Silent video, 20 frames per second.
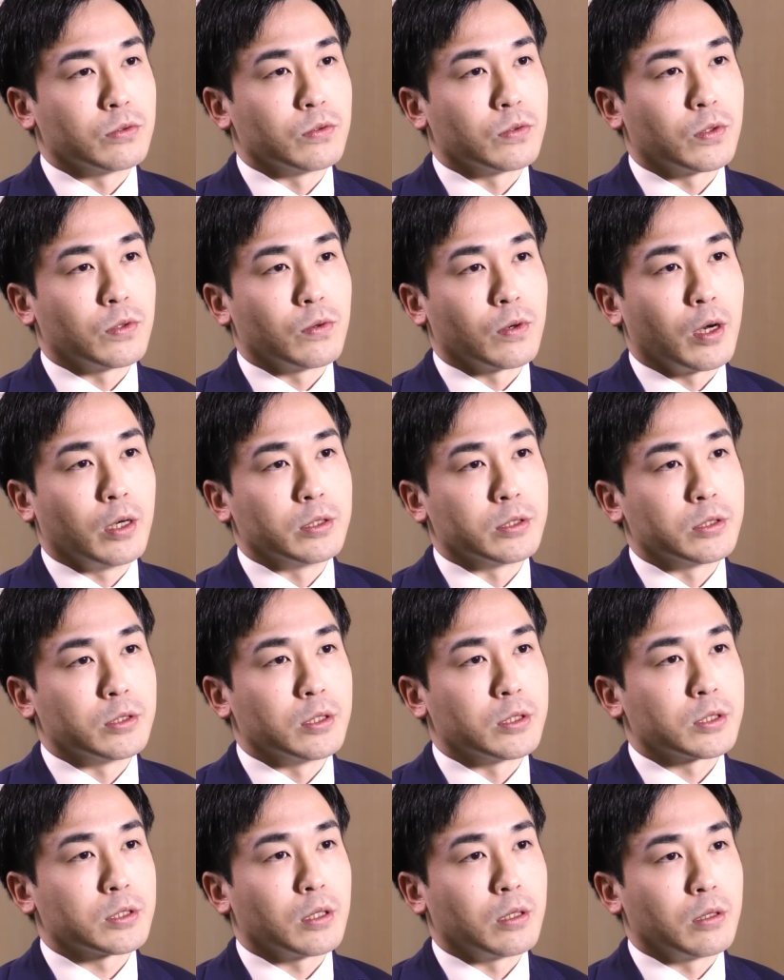るっていう感じ
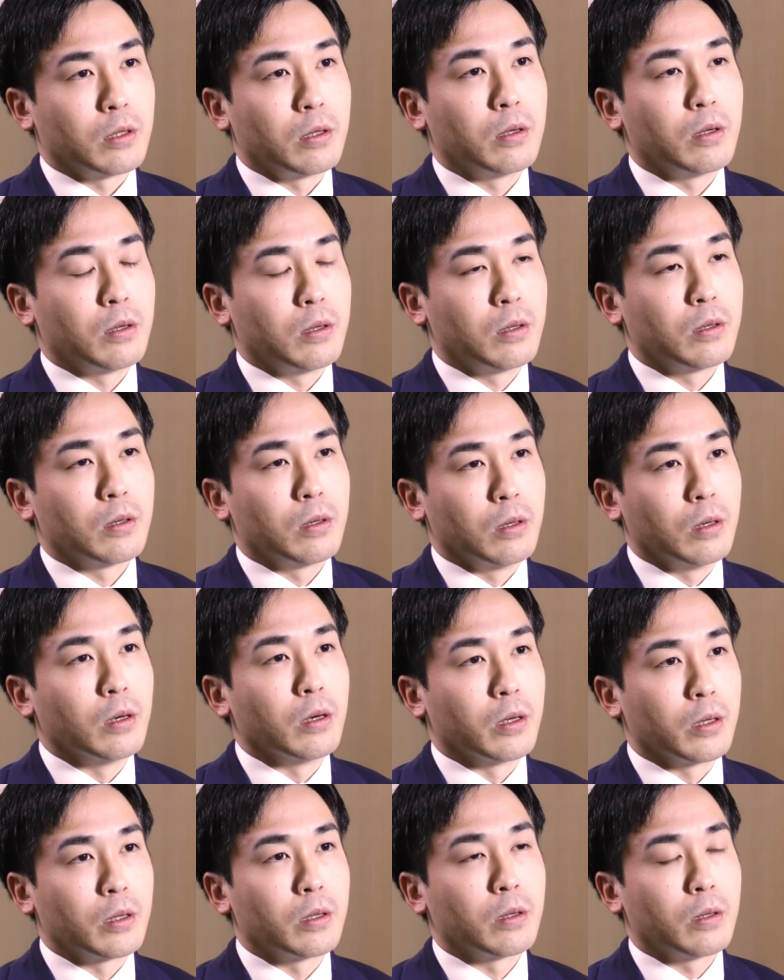ですかね。は
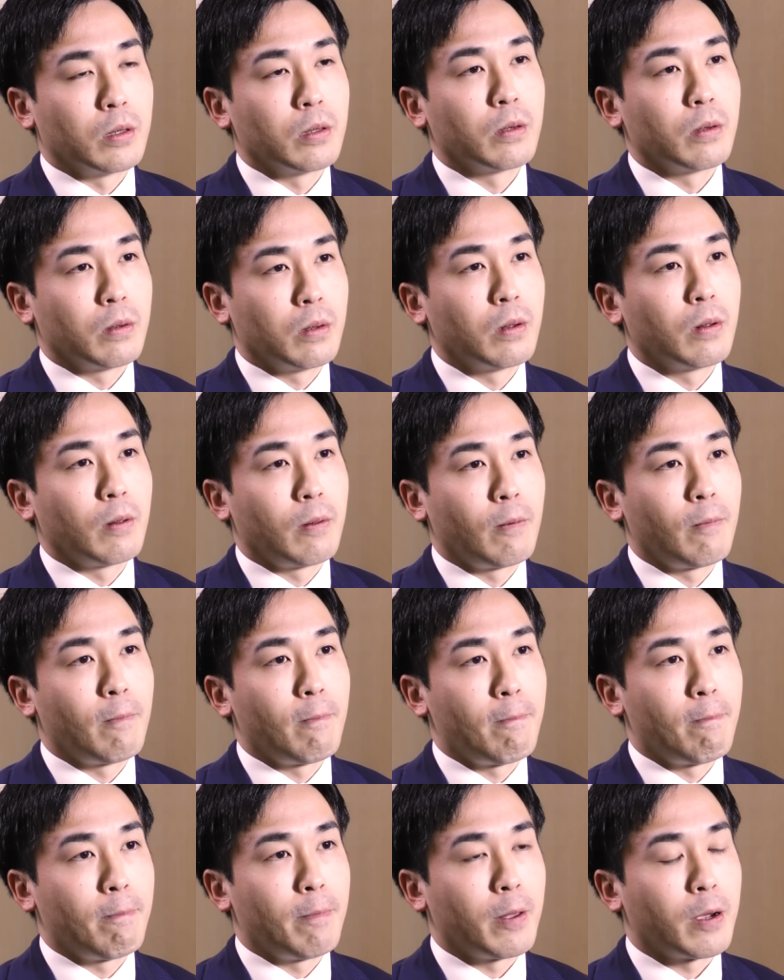い、
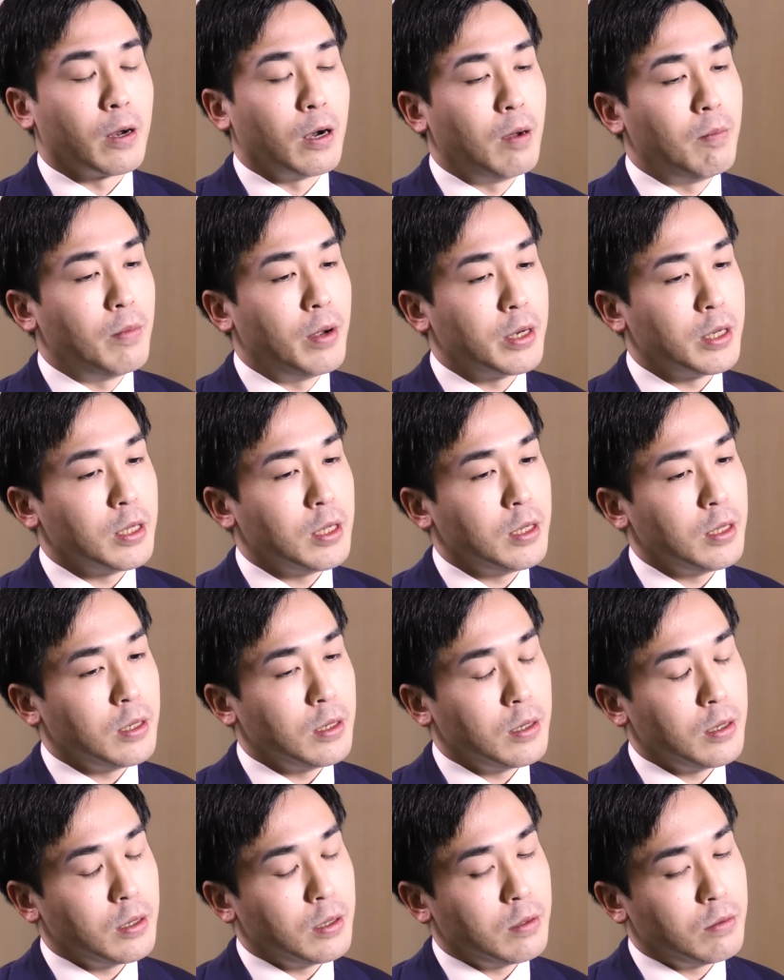あんまり
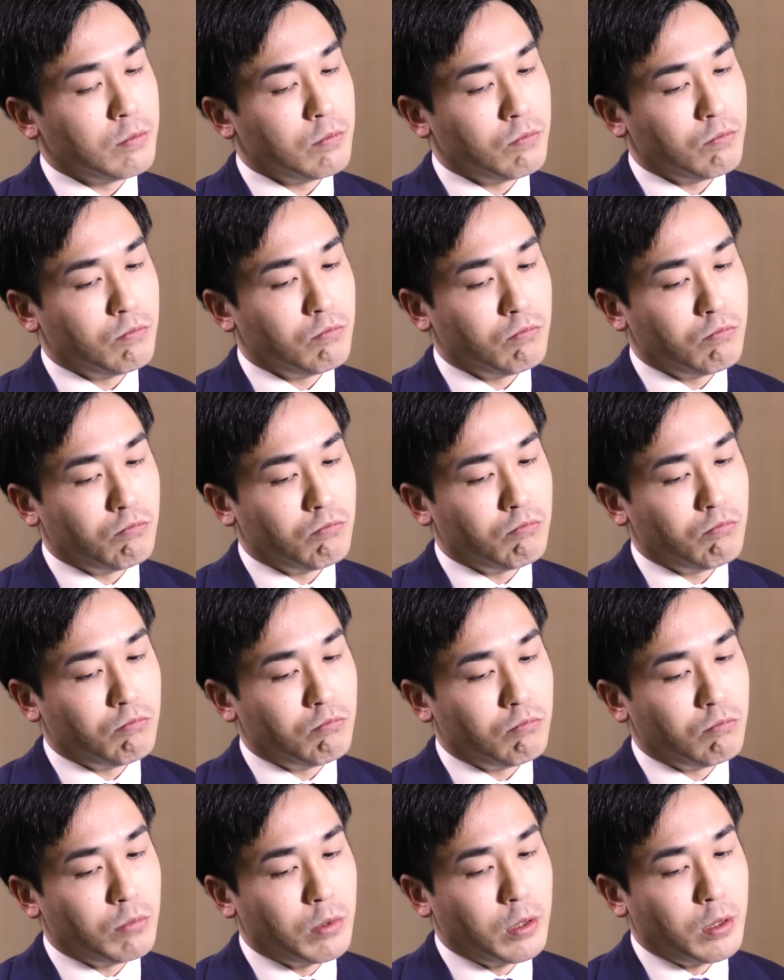う
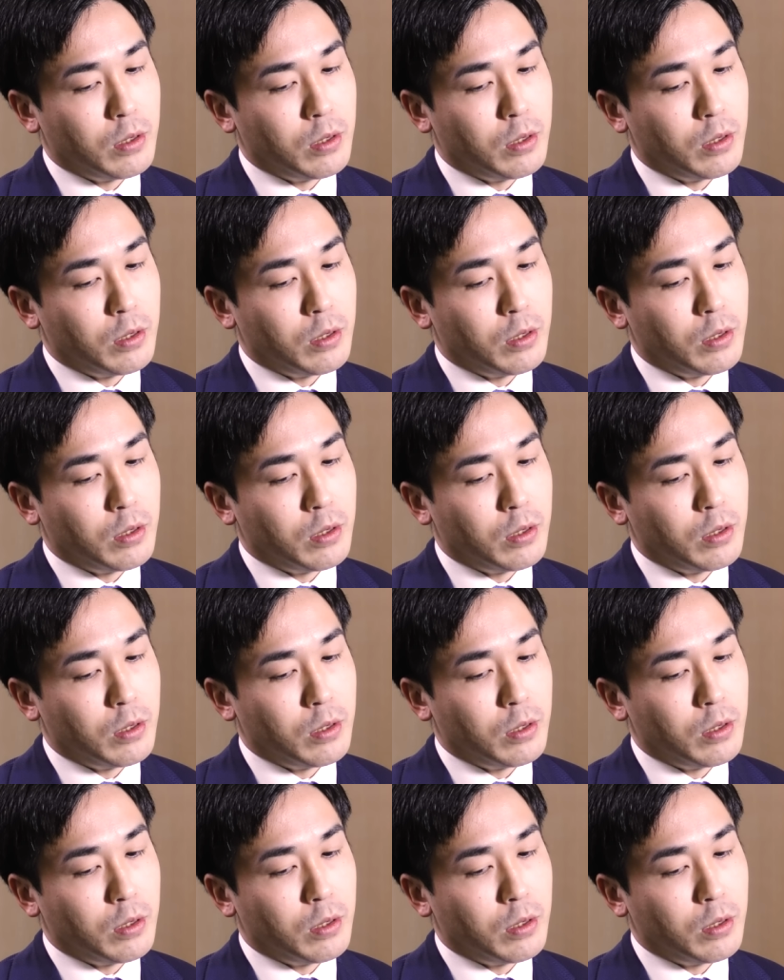ん